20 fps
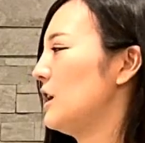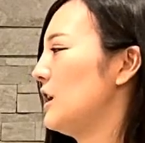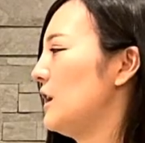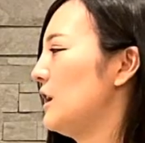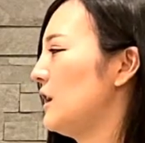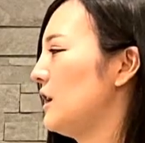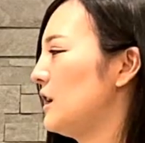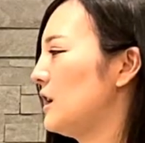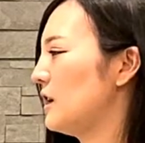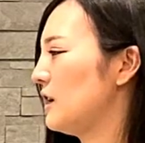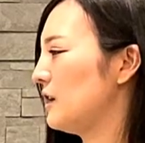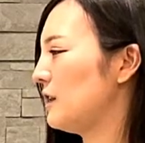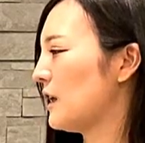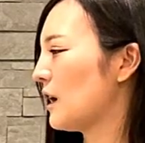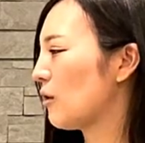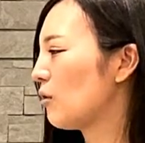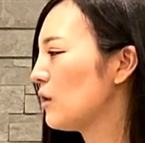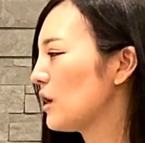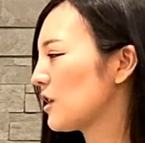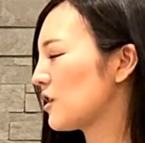え
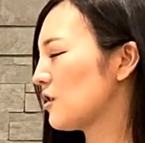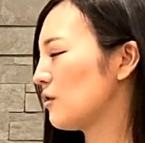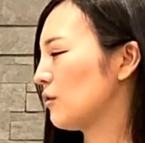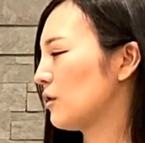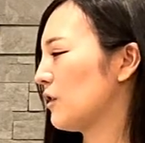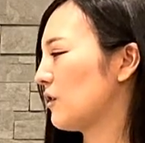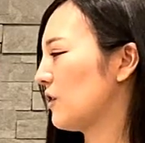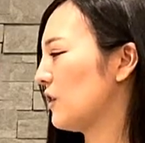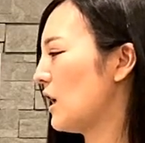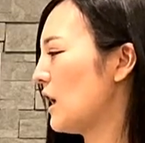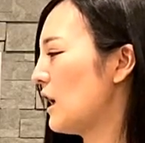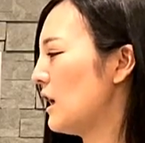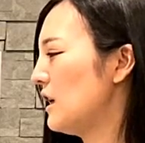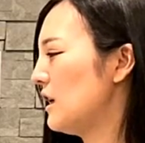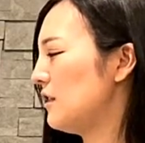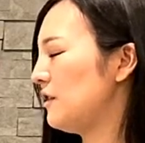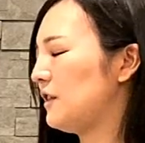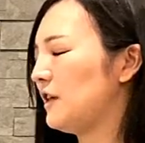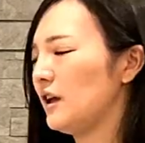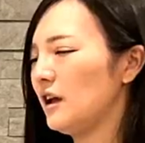名古屋市のです
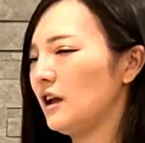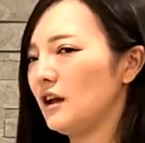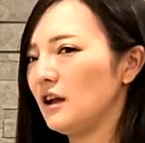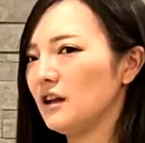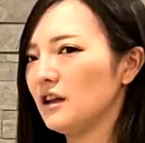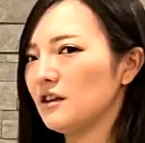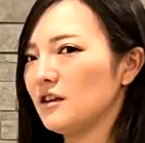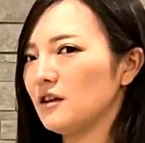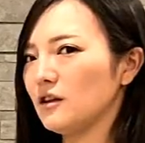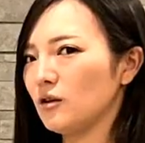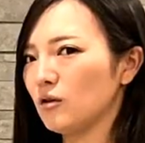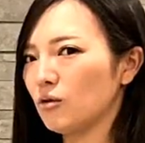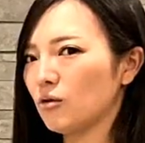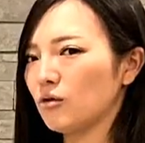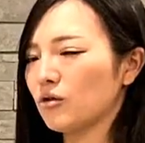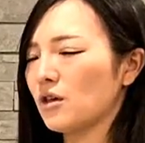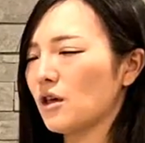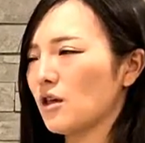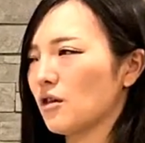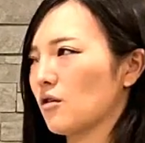ね税理士行
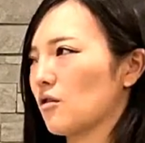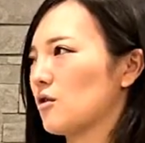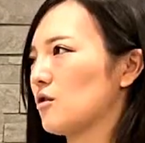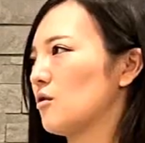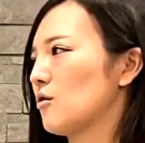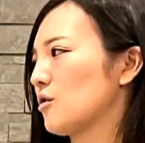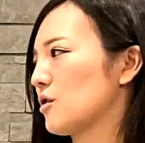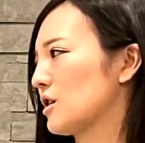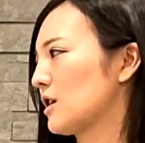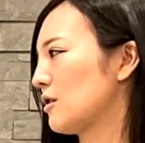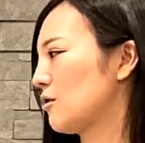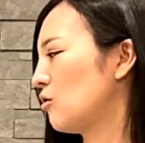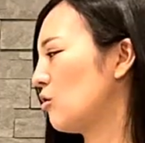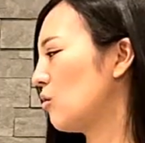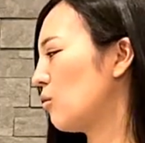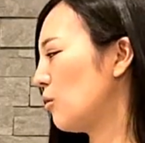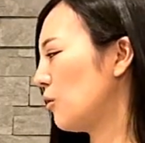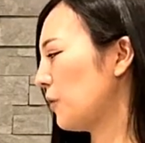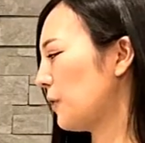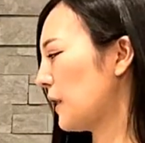政書士の資格
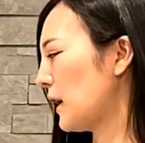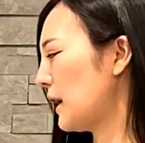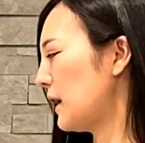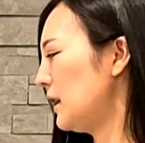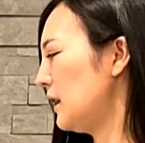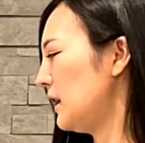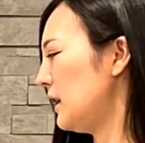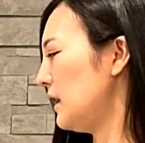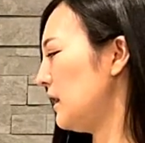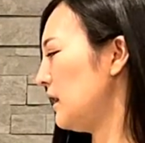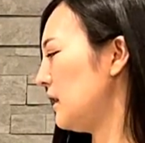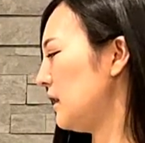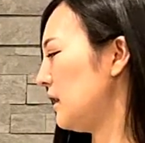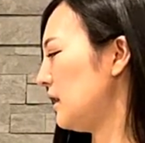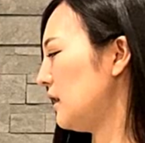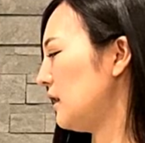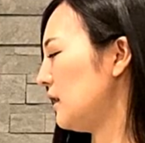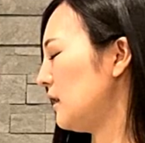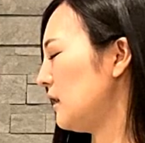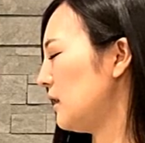を持った、
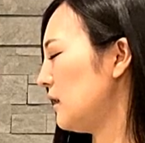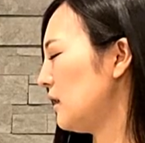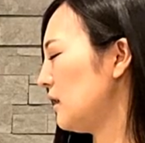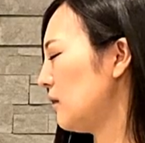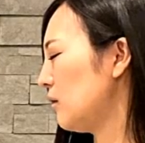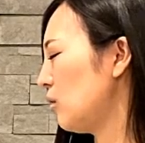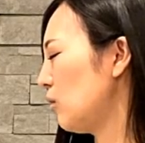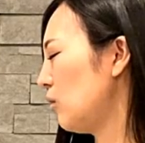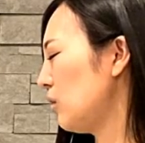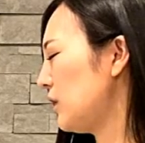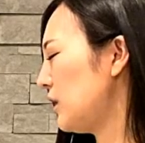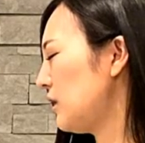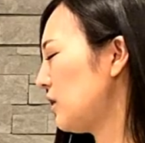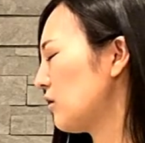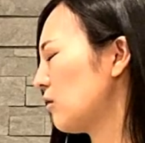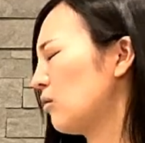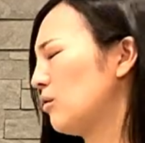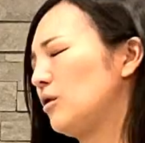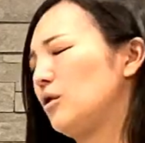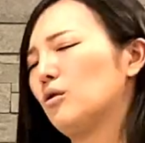えー、小木
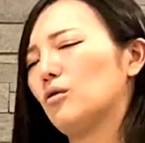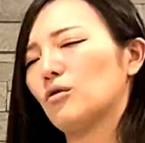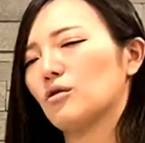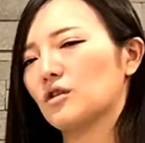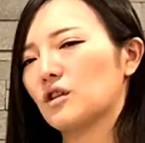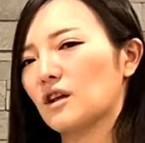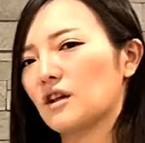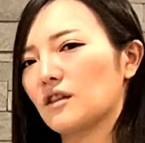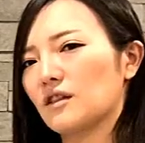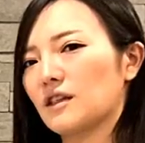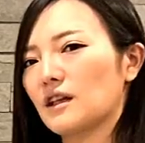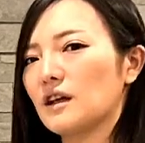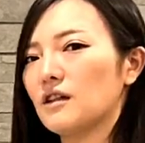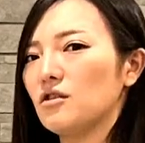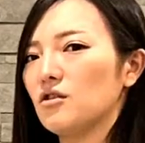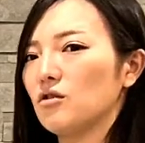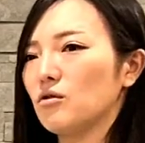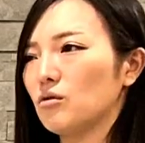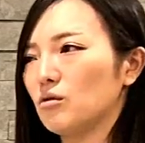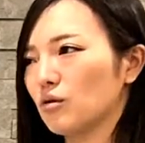曽亮さん
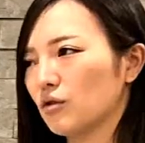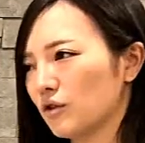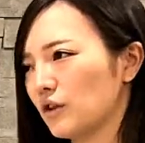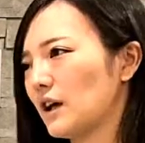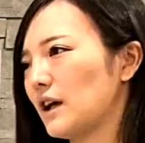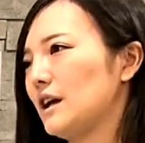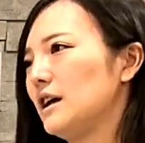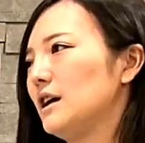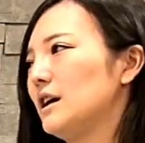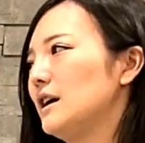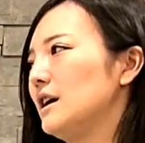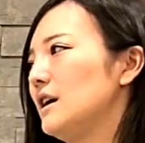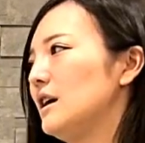36歳、